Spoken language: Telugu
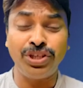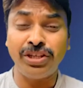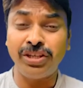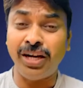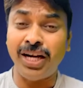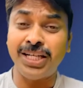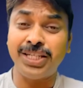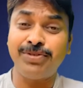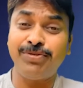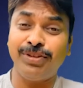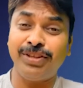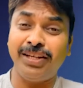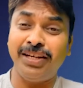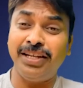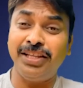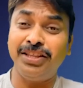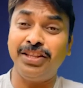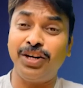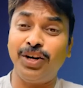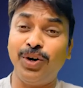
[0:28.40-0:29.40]
శాశ్వత
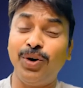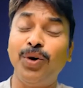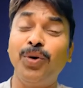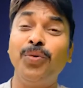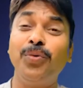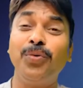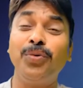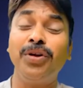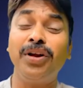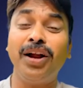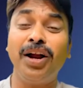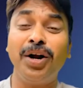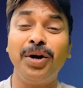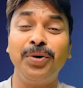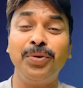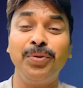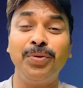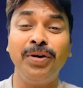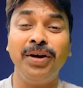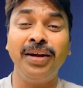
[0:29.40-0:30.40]
నిద్రలో
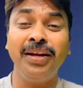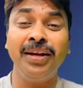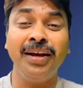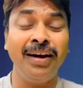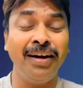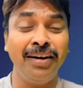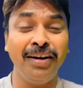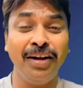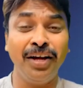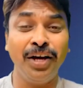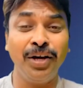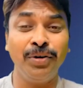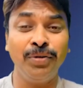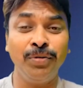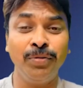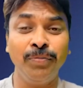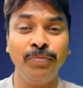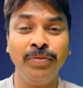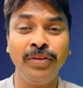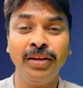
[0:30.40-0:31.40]
ఉన్నాడు అని
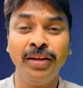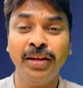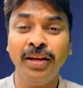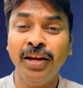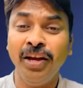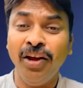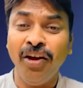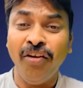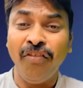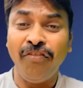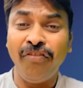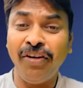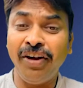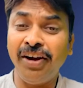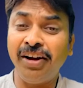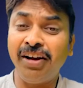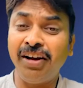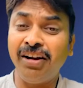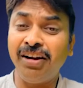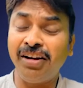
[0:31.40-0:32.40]
అన్నారు
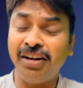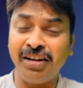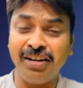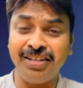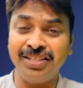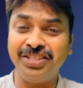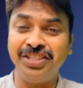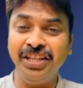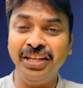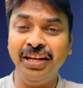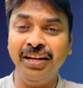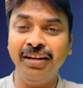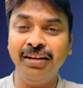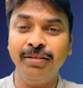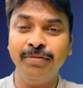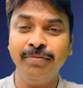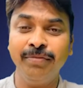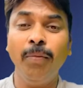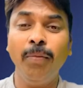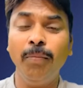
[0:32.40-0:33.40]
ఫెండ్రాంట్ రసీల్
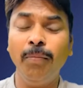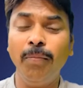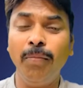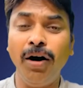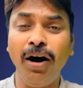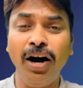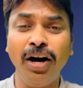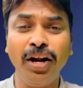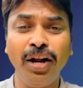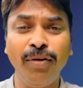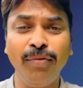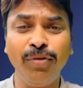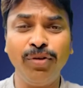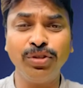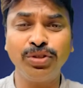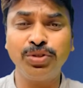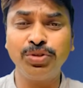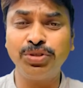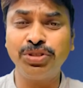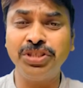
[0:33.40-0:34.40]
మానవుడు
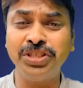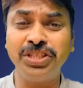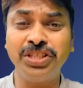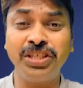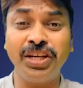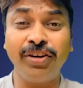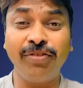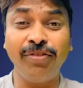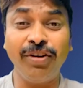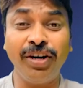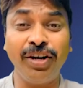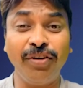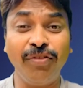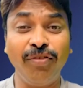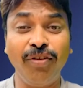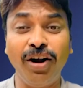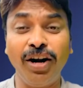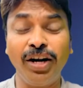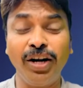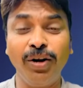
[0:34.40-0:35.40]
సృష్టించినటువంటి
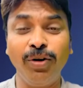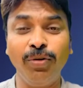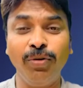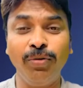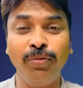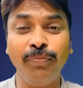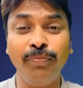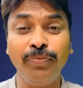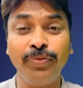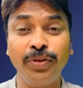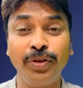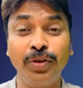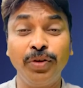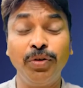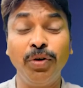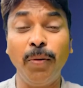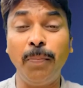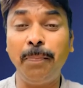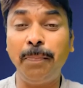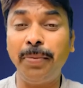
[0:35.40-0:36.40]
వాటిలో
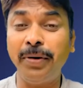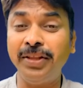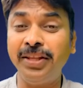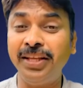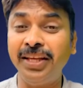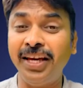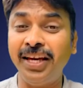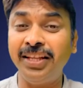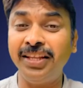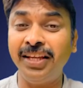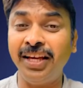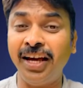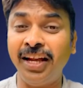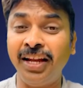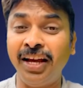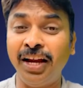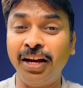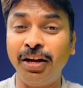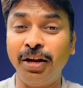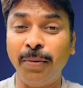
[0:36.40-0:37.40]
గొప్పది ఏది అని
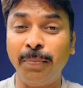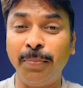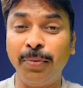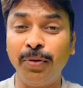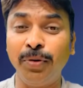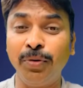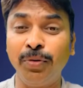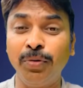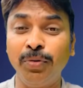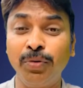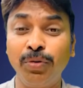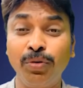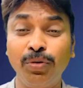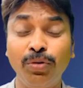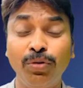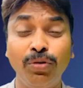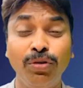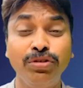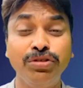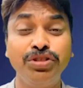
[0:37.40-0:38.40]
అన్నప్పుడు
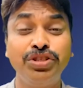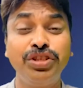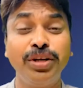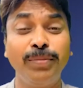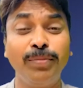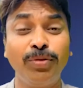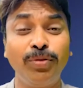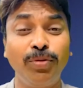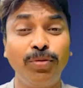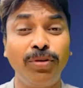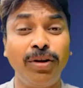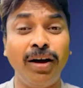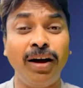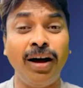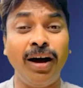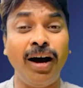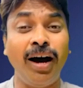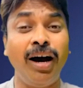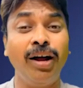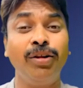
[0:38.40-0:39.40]
కొంచెం కూడా
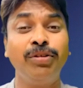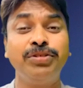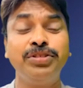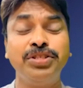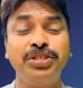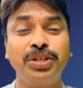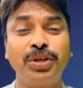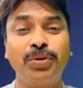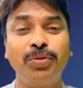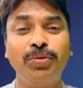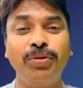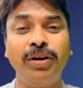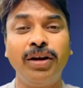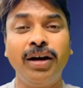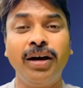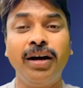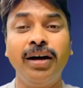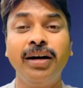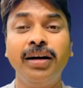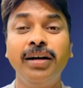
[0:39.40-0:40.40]
ఆలోచించకుండా
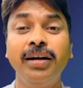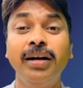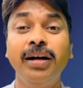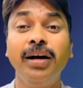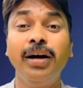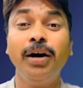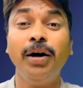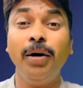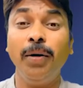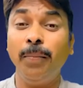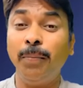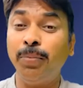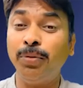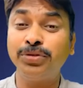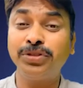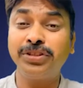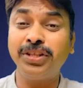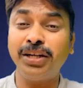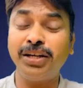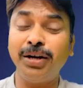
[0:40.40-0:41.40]

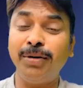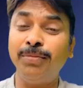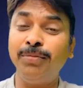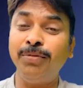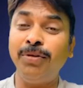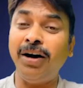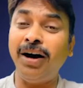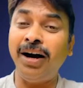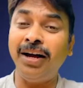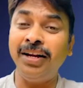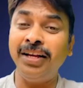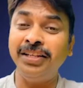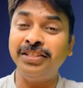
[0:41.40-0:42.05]
పుస్తకం అని